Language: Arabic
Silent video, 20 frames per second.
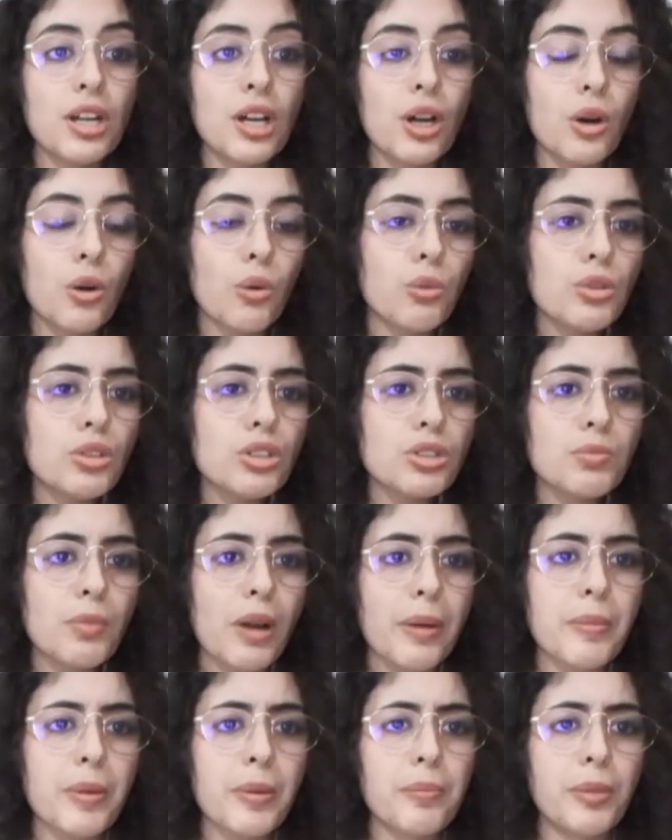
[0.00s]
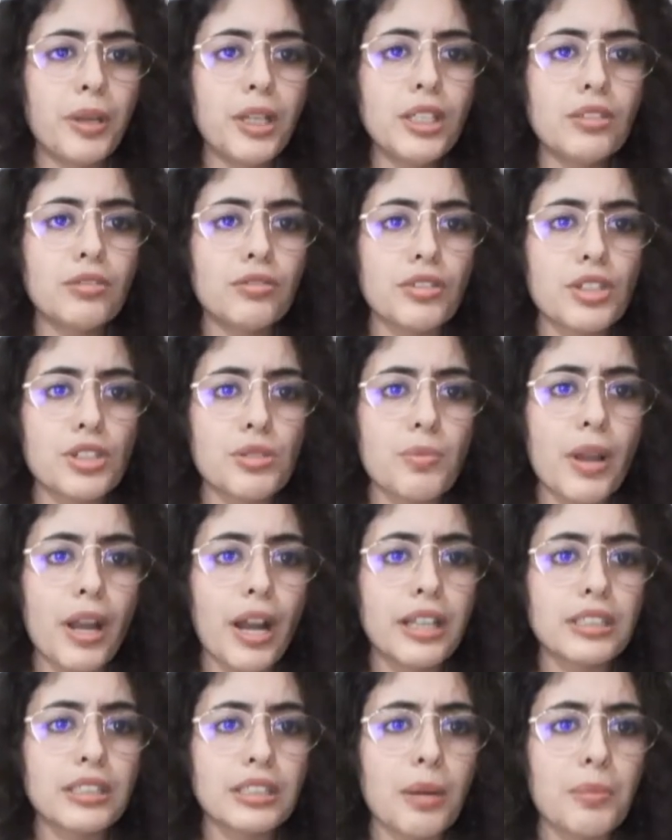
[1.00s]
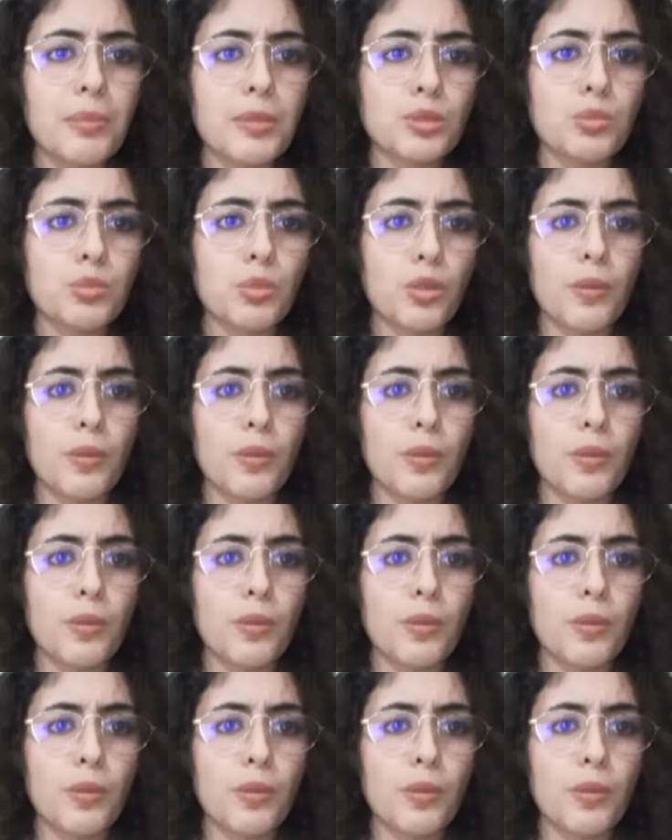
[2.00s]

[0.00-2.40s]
ويسمع من بعيد في جماعة يتمتموا